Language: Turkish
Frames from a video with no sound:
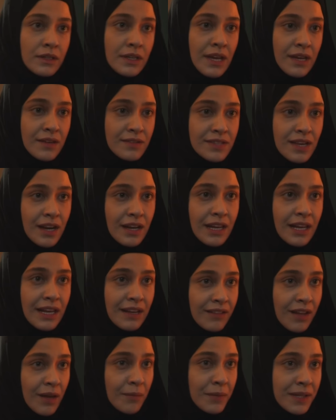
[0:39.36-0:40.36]
Kevser'le
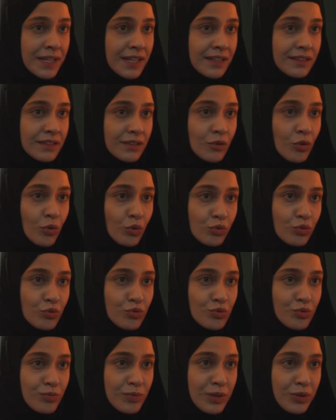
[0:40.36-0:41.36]
evlenme niyetinde
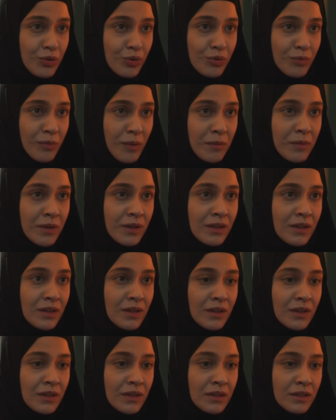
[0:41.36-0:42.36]
olduğunuzu biliyorum ama...
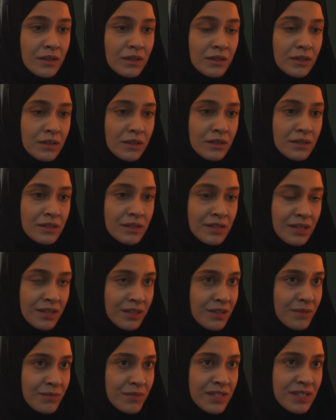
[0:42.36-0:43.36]

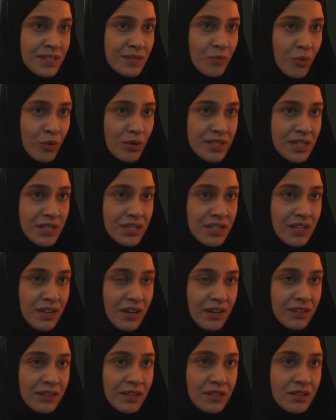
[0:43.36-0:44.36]
...sanırım sizi polise
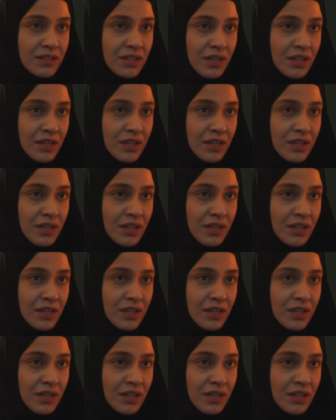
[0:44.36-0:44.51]
şikayet